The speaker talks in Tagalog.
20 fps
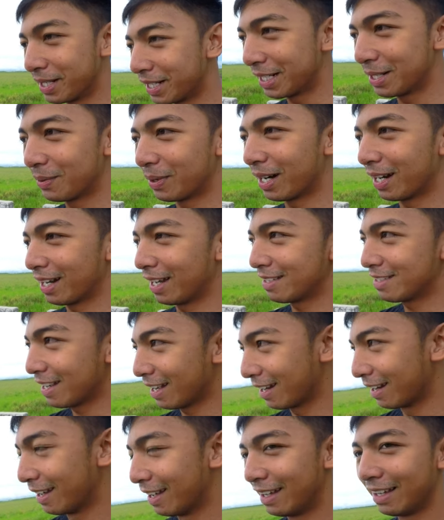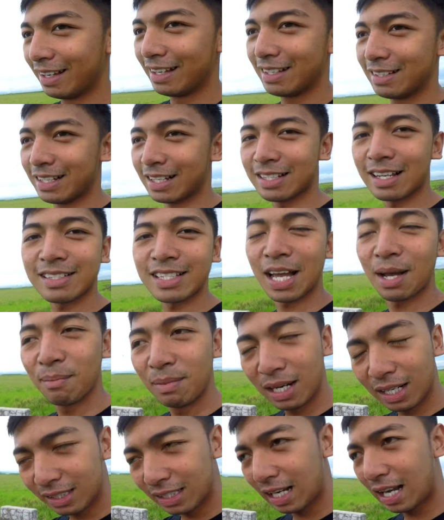maniniwala dyan. Nasasabi
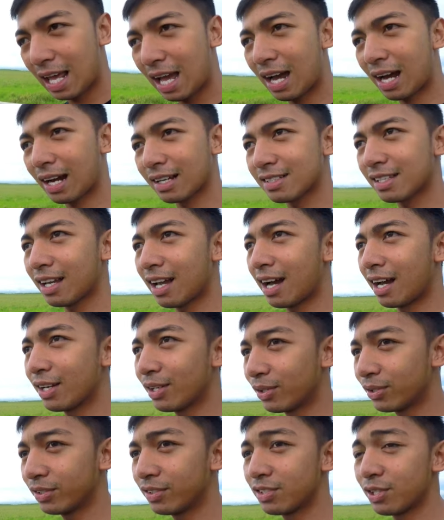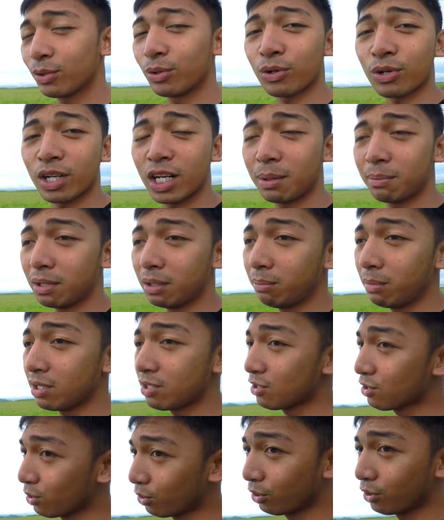lang nila yan kasi ngayon, siguro
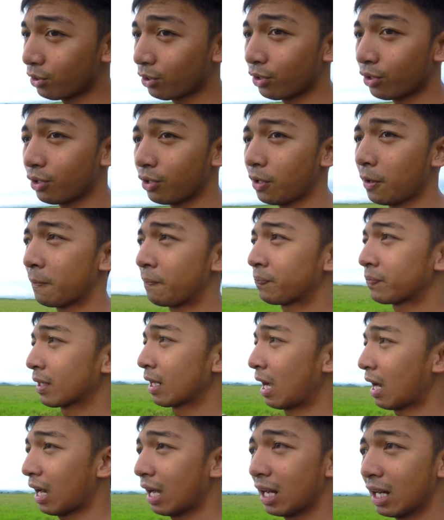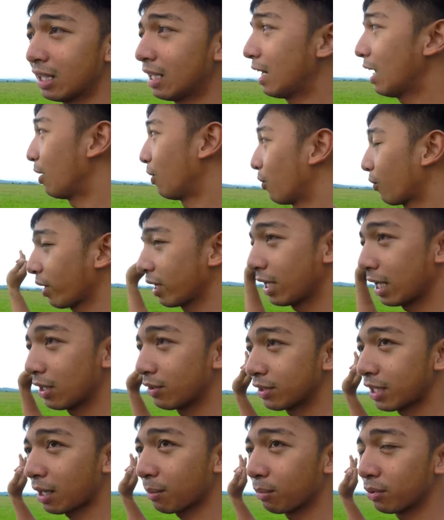nami-miss tune or Akala nila okay na
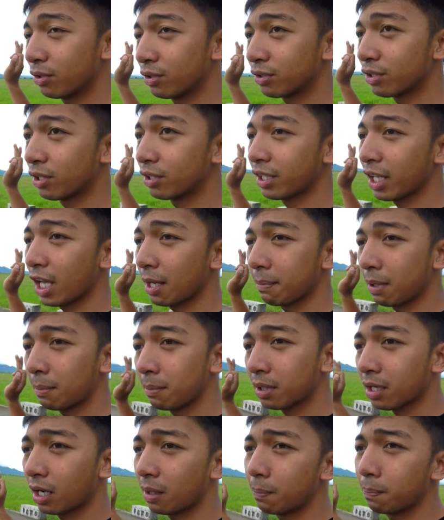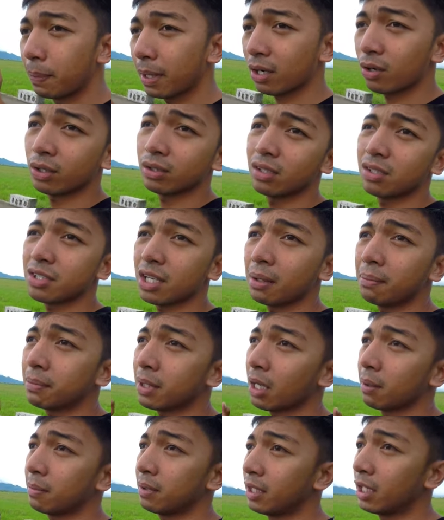yung takbo ng 30mm carb pero at the same
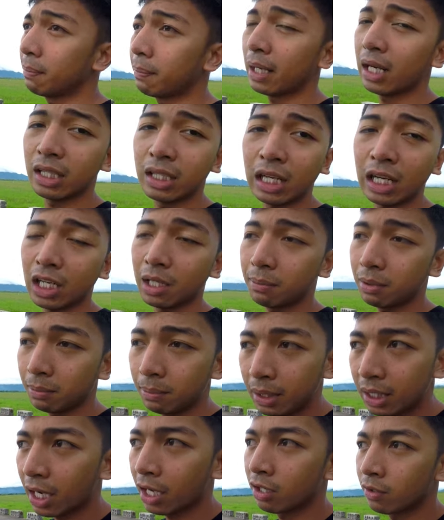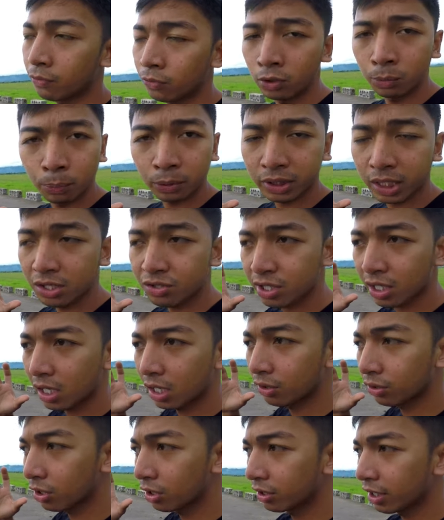time hindi pala nila nabibigay yung full potential
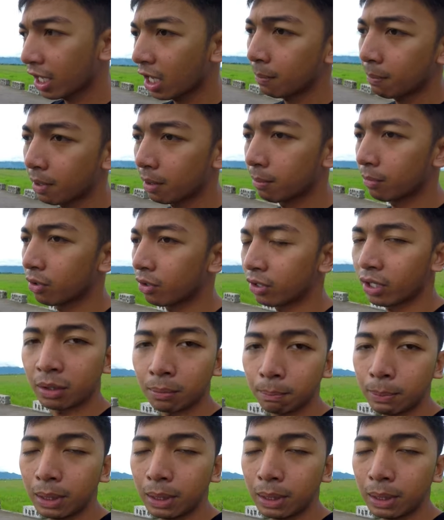ng 30mm or ng